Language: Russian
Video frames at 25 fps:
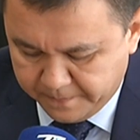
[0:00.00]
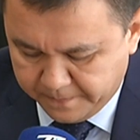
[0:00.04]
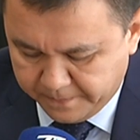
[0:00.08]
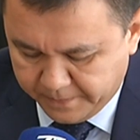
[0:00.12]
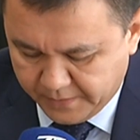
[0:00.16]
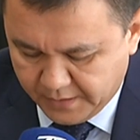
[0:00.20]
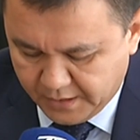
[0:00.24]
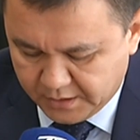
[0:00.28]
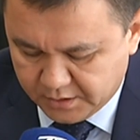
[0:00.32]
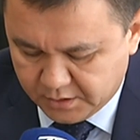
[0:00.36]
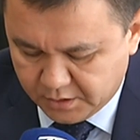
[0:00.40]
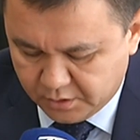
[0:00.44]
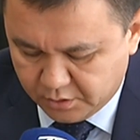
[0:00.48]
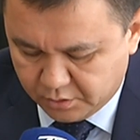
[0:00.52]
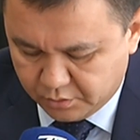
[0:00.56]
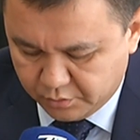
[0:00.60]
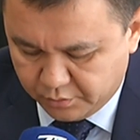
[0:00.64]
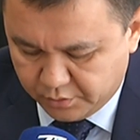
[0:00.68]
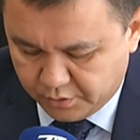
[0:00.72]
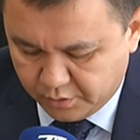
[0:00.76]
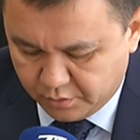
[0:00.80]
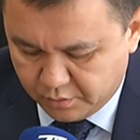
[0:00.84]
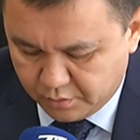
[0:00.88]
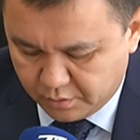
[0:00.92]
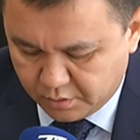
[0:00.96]
на
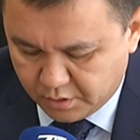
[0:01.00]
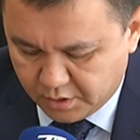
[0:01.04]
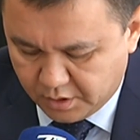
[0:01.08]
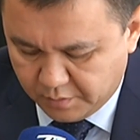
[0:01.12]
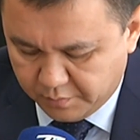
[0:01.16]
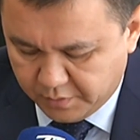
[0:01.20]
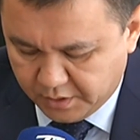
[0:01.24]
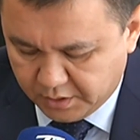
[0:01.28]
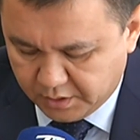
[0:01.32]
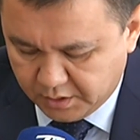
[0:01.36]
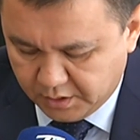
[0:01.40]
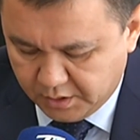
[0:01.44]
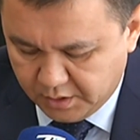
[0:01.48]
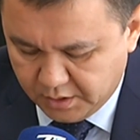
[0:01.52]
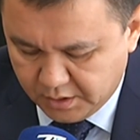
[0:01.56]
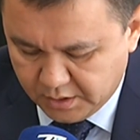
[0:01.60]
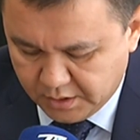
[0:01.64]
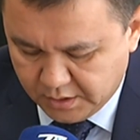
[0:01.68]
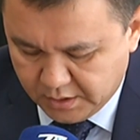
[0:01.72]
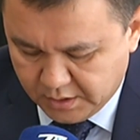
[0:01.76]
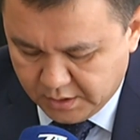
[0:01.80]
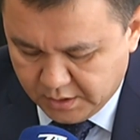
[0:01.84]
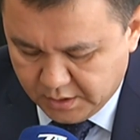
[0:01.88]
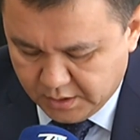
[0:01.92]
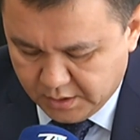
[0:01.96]
территории города Алматы
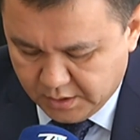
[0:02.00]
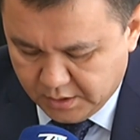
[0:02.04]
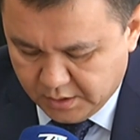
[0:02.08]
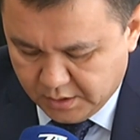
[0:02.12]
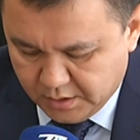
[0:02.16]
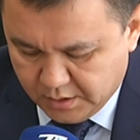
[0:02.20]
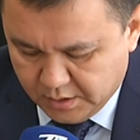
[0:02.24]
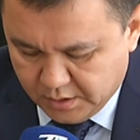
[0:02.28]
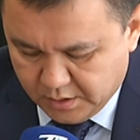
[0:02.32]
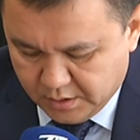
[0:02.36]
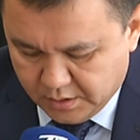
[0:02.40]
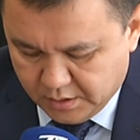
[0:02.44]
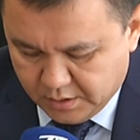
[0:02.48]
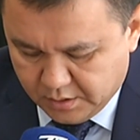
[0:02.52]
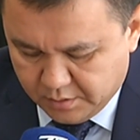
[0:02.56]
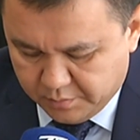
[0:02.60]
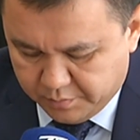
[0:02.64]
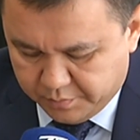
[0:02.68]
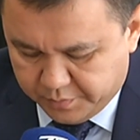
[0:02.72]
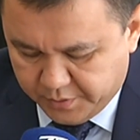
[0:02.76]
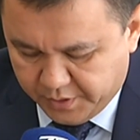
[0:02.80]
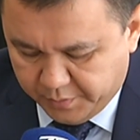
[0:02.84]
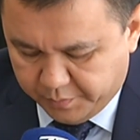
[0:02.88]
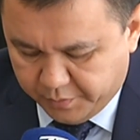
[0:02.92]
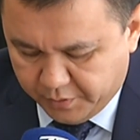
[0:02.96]

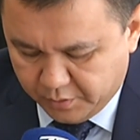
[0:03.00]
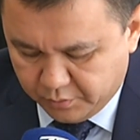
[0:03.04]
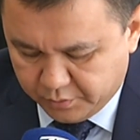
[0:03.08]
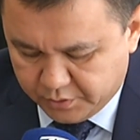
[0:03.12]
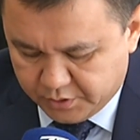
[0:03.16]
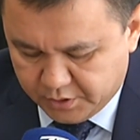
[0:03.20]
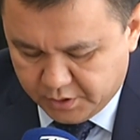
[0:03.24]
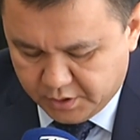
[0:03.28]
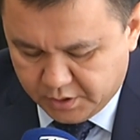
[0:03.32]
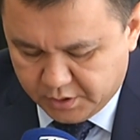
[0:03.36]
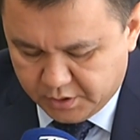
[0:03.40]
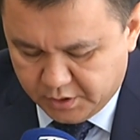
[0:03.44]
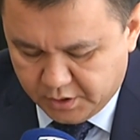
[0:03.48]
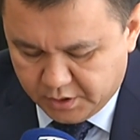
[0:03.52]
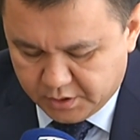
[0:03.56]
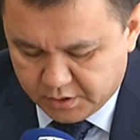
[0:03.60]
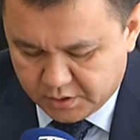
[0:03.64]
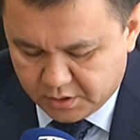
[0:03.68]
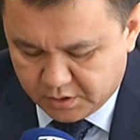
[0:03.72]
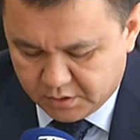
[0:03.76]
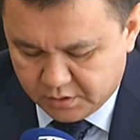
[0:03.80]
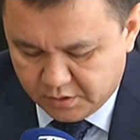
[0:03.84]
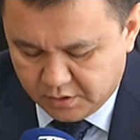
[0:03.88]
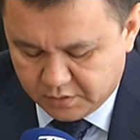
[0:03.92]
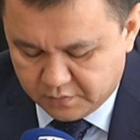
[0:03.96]
при получении
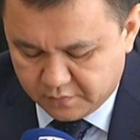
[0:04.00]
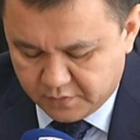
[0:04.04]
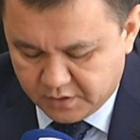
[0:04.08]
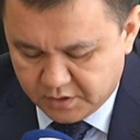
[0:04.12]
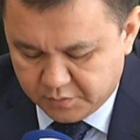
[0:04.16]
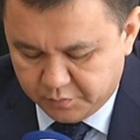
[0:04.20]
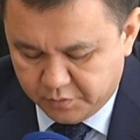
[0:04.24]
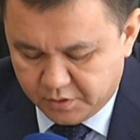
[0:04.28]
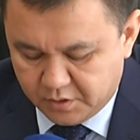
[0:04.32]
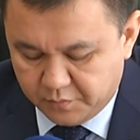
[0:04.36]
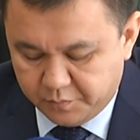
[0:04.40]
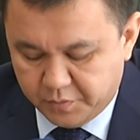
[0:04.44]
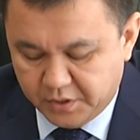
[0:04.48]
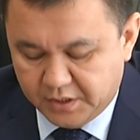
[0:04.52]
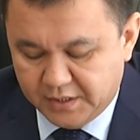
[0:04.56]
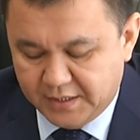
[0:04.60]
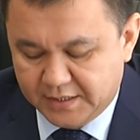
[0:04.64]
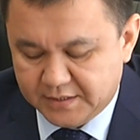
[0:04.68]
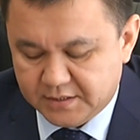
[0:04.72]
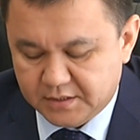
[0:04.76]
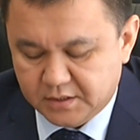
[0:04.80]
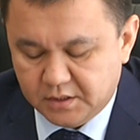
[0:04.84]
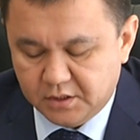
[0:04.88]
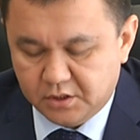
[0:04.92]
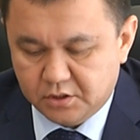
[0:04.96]
денежных средств в размере
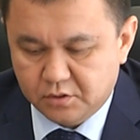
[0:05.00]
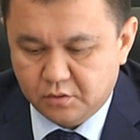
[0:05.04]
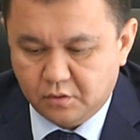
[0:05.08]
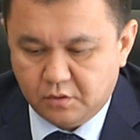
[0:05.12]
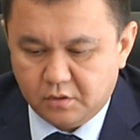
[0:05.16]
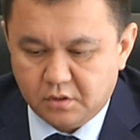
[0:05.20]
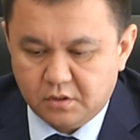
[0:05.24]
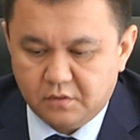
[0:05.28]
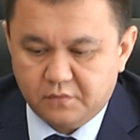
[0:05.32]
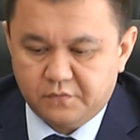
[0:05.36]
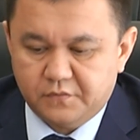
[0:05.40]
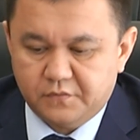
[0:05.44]
15 тысяч долларов